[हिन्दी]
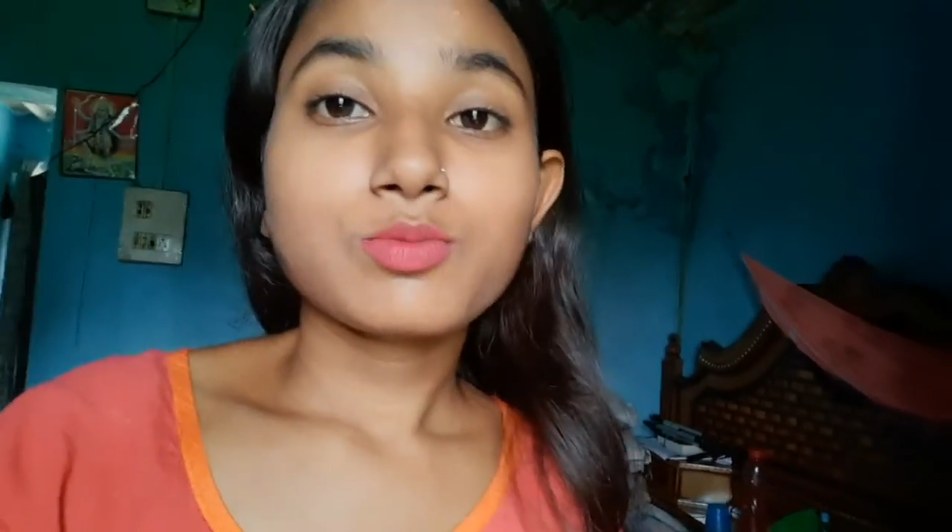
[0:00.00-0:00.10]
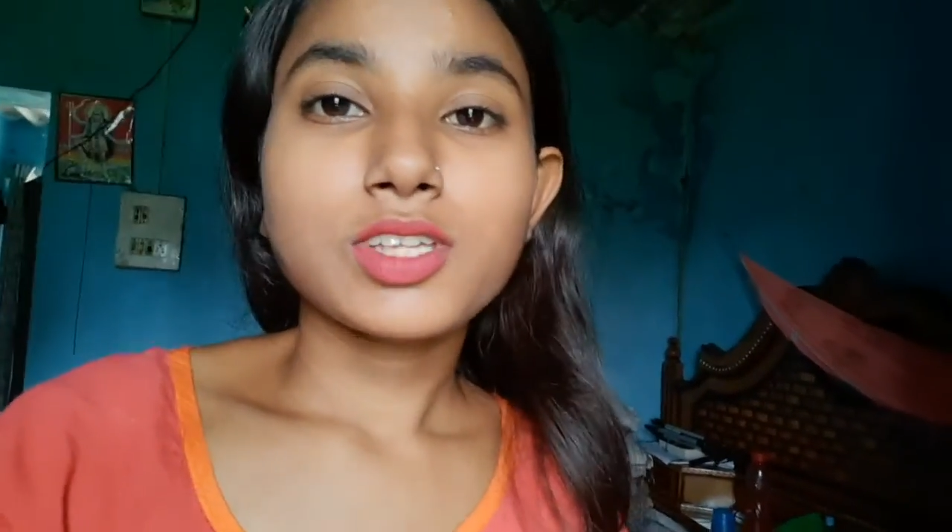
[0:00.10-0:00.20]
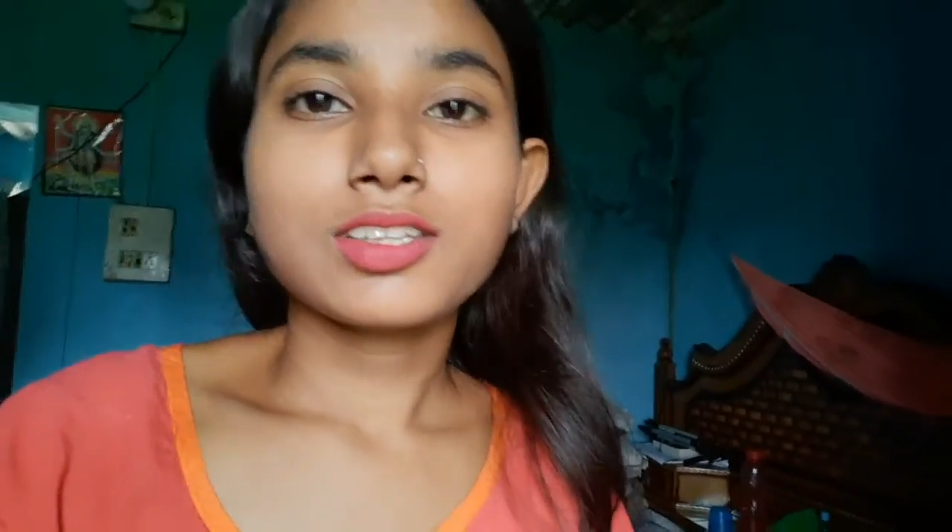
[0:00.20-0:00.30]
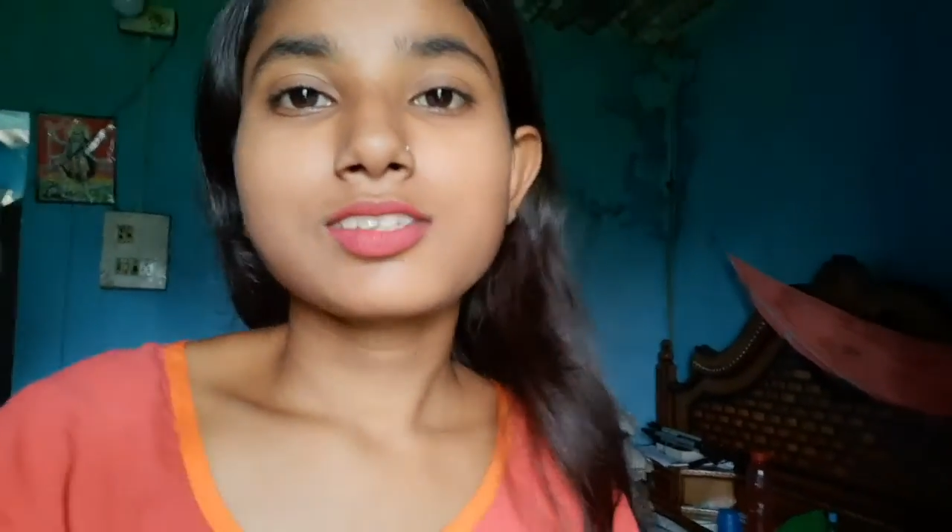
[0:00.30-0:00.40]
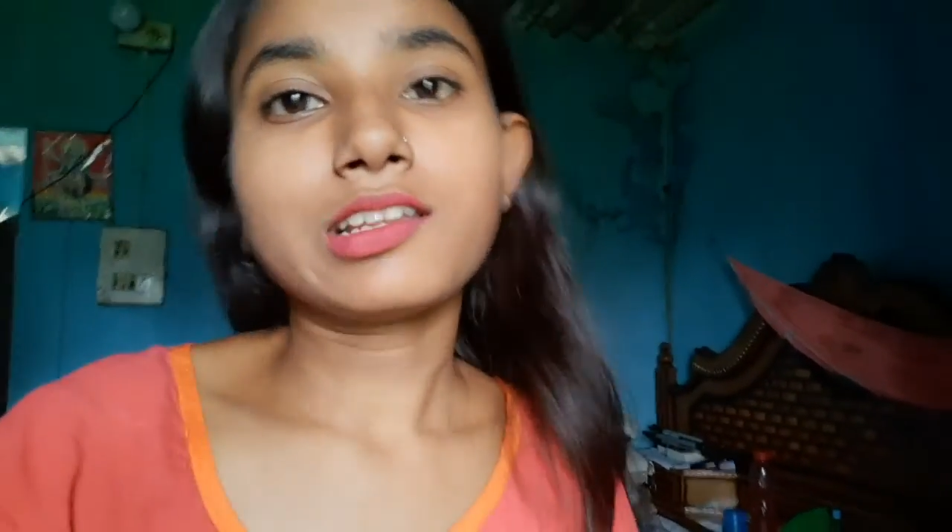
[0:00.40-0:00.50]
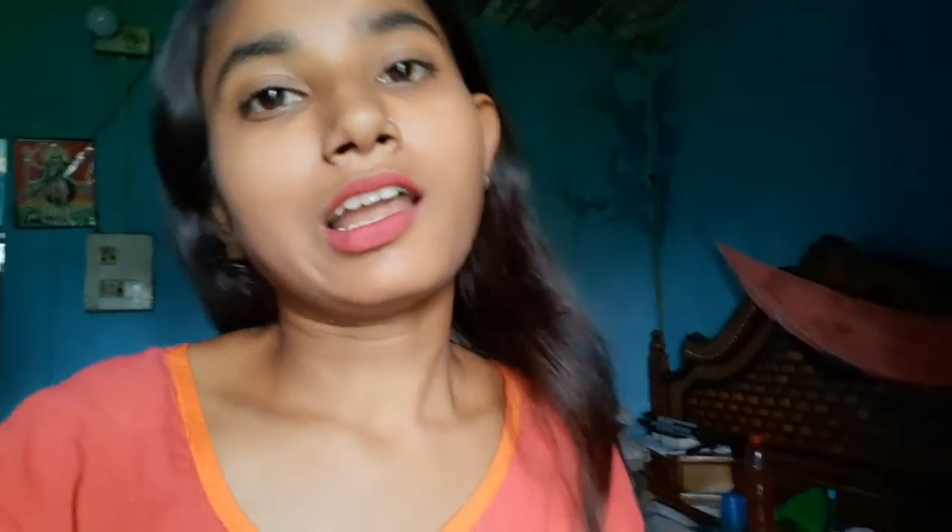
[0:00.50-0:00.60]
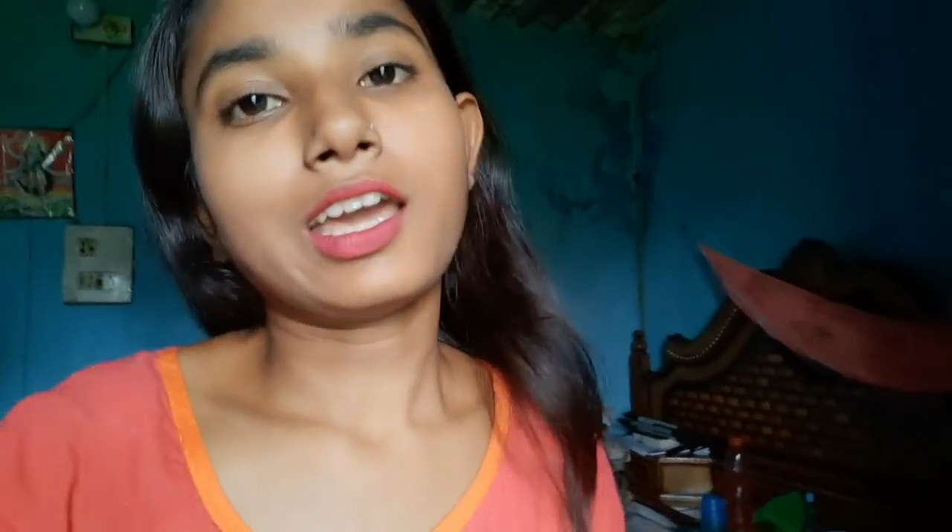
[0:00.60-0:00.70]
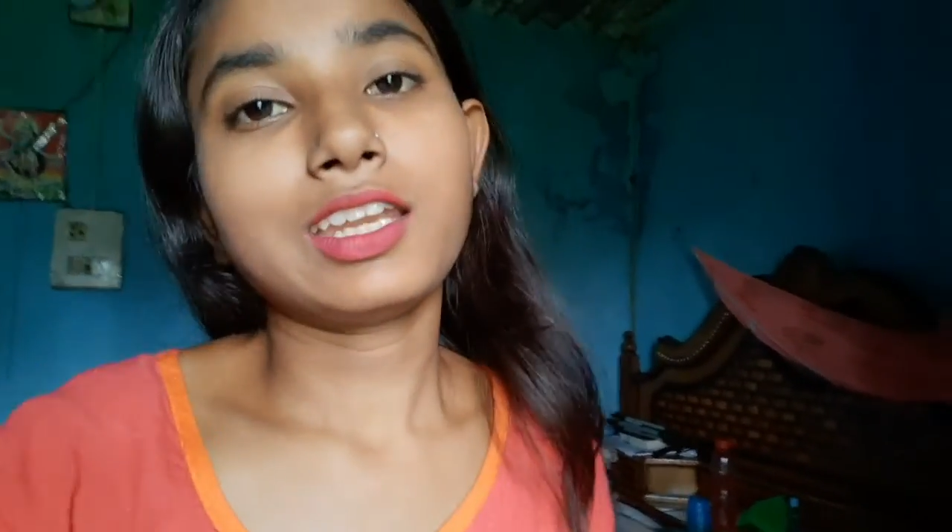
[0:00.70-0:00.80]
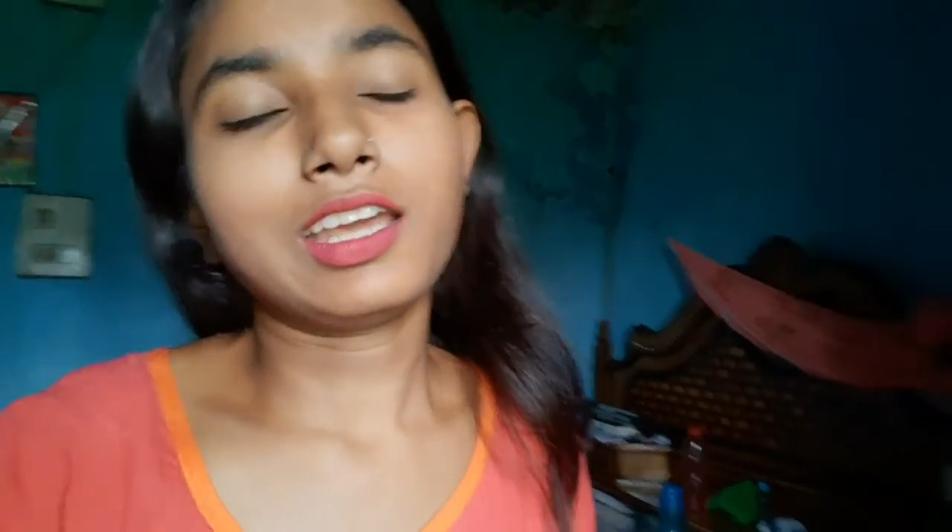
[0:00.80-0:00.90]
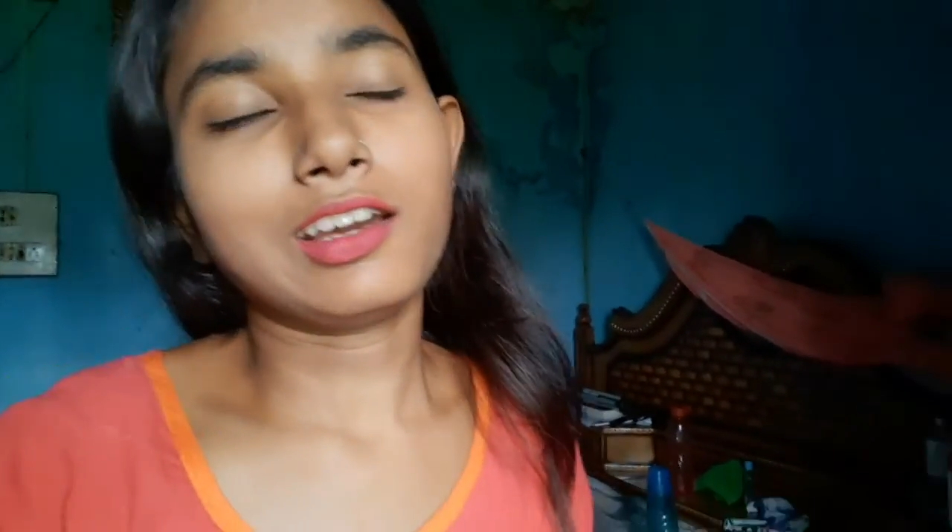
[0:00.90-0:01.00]
हम ज़्यादा
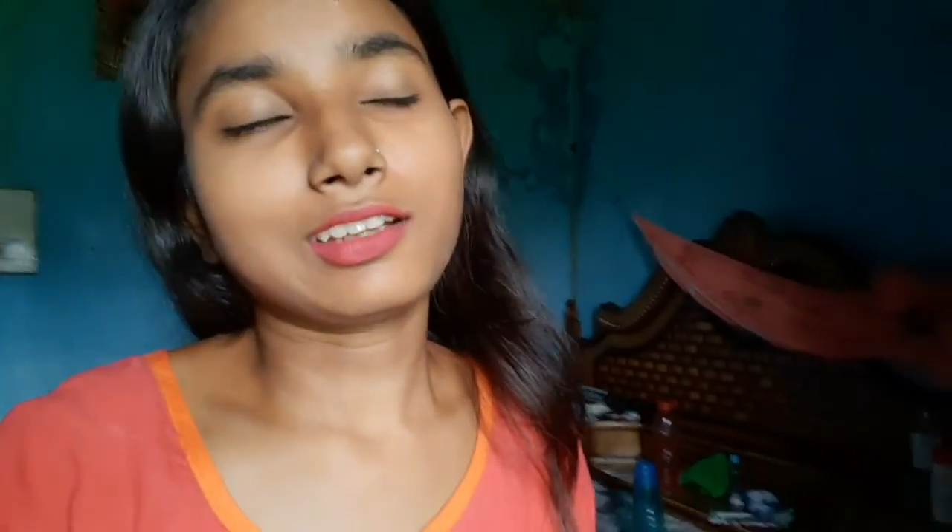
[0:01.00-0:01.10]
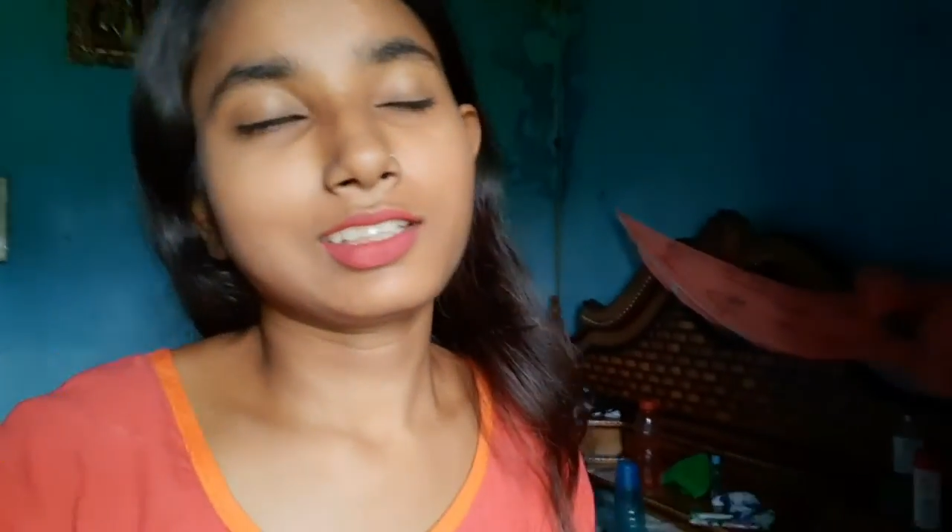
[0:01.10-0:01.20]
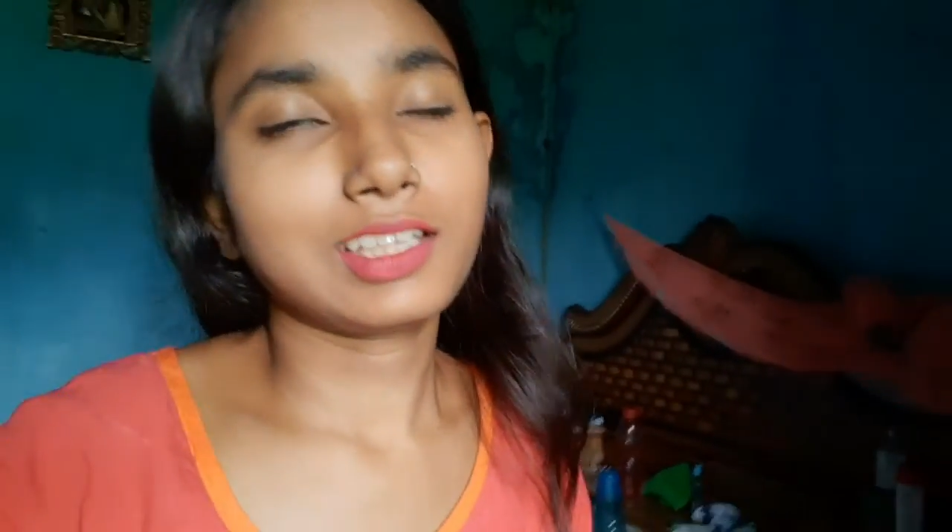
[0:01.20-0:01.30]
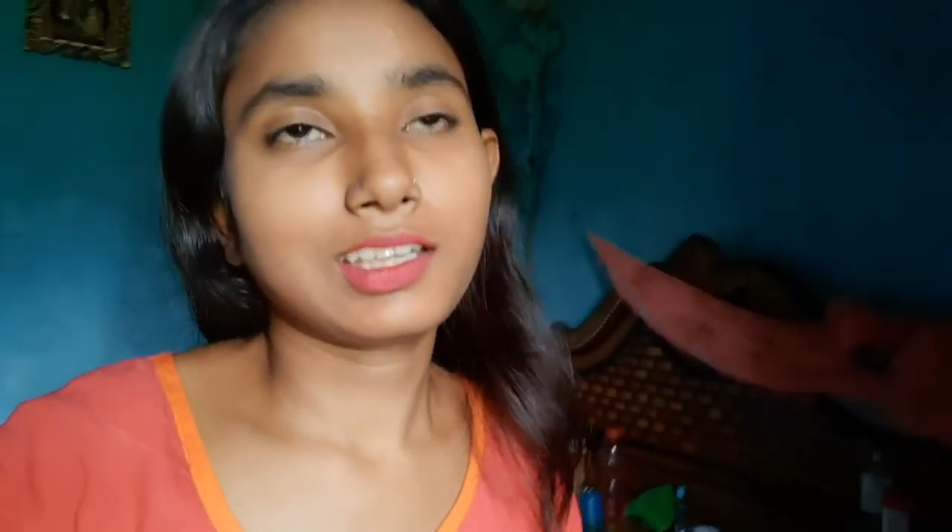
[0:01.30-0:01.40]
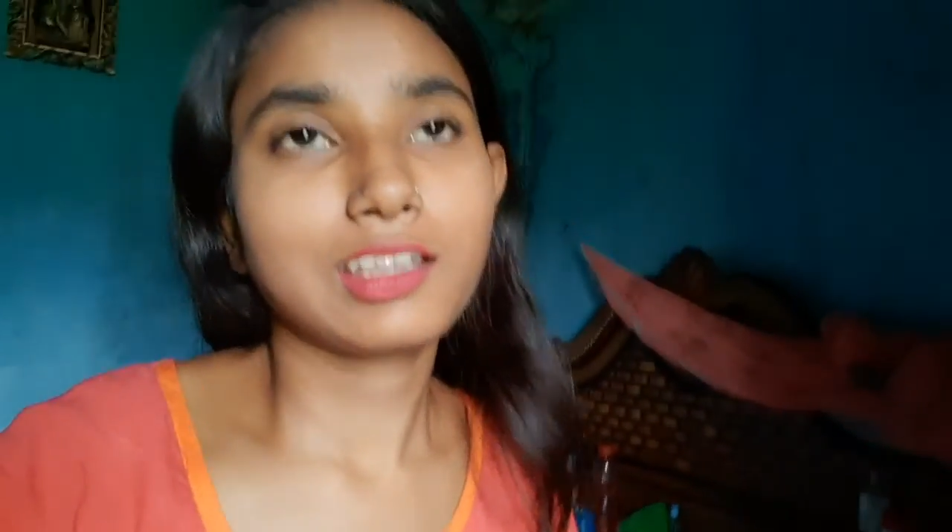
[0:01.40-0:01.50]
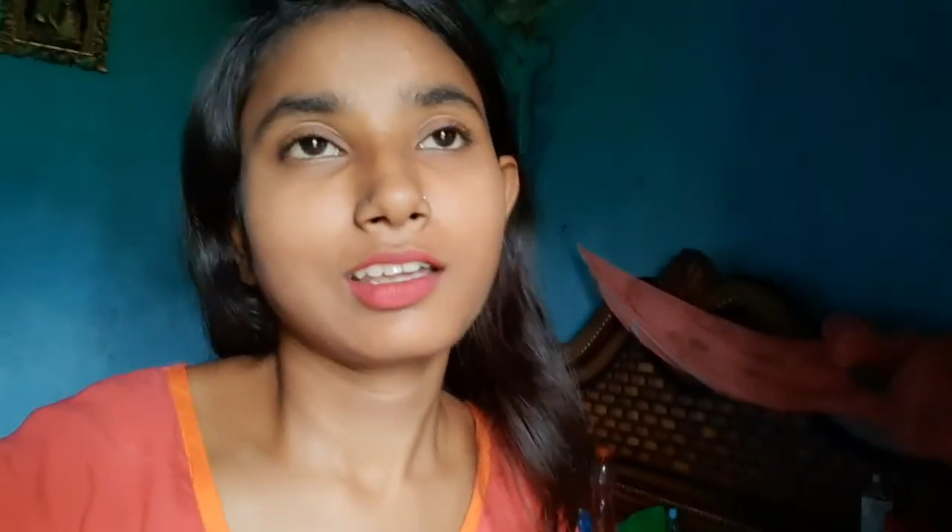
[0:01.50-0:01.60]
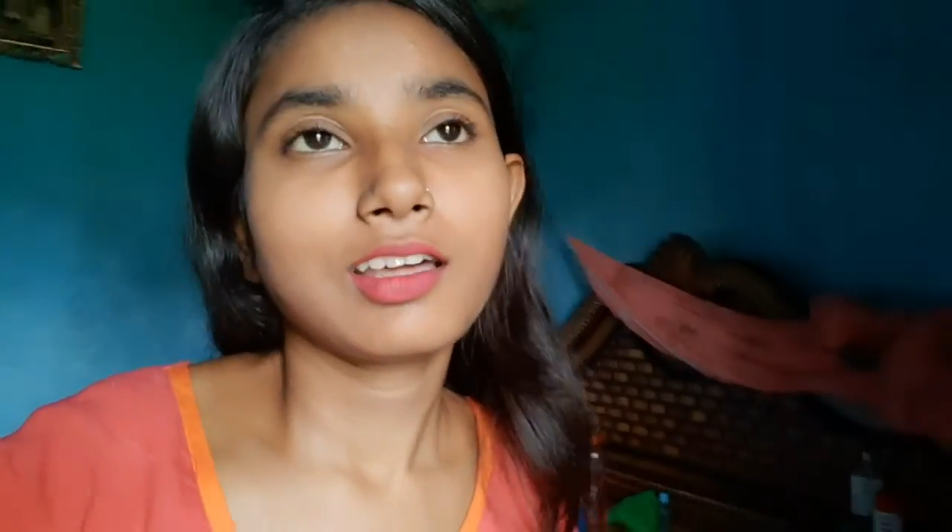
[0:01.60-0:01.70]
सिलाई नहीं करते हैं